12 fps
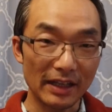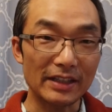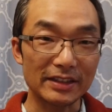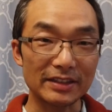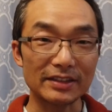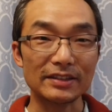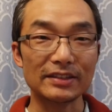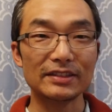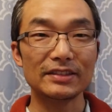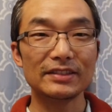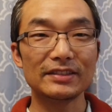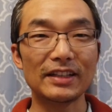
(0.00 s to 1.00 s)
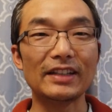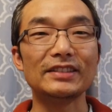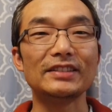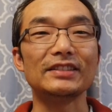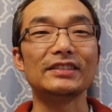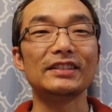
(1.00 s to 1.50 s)
但是，但
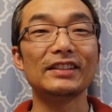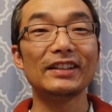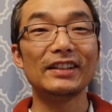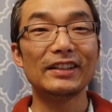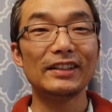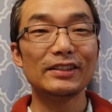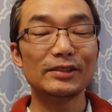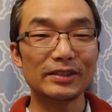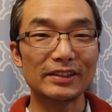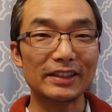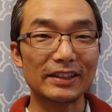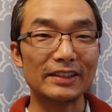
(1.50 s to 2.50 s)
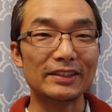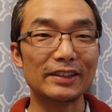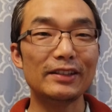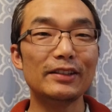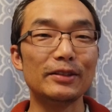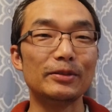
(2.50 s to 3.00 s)
是，就是这个
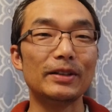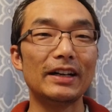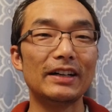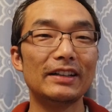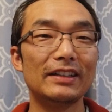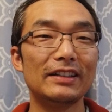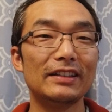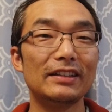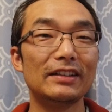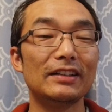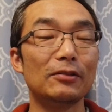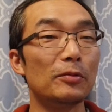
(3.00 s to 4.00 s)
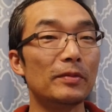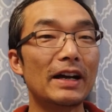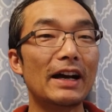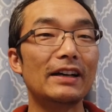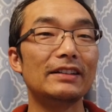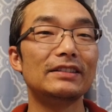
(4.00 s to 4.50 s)
心流啊，我们
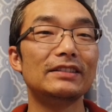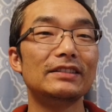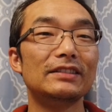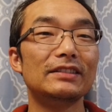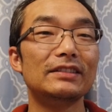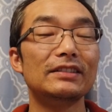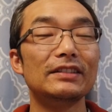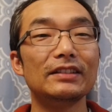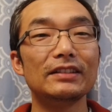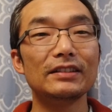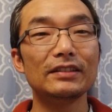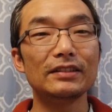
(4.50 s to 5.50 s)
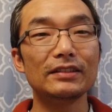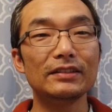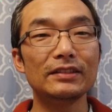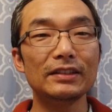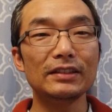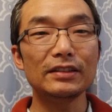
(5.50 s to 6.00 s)
看，
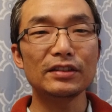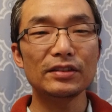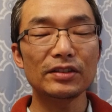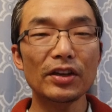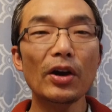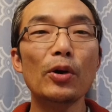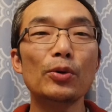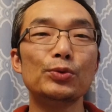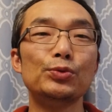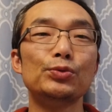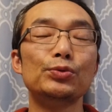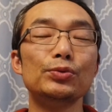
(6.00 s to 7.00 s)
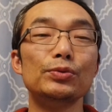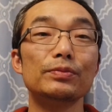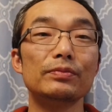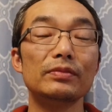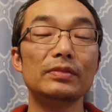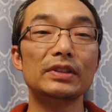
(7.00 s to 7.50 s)
你钓鱼
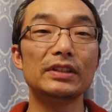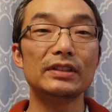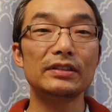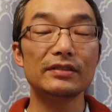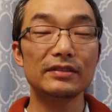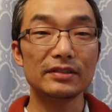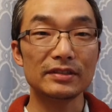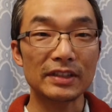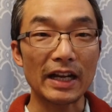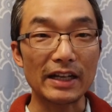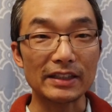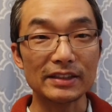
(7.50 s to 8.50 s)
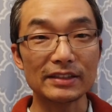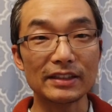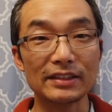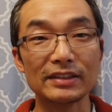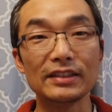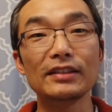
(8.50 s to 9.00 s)
产生
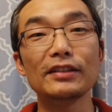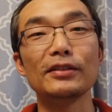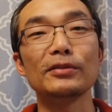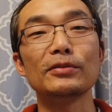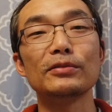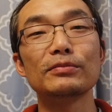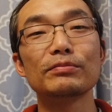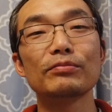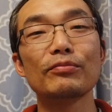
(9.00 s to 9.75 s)
的心流，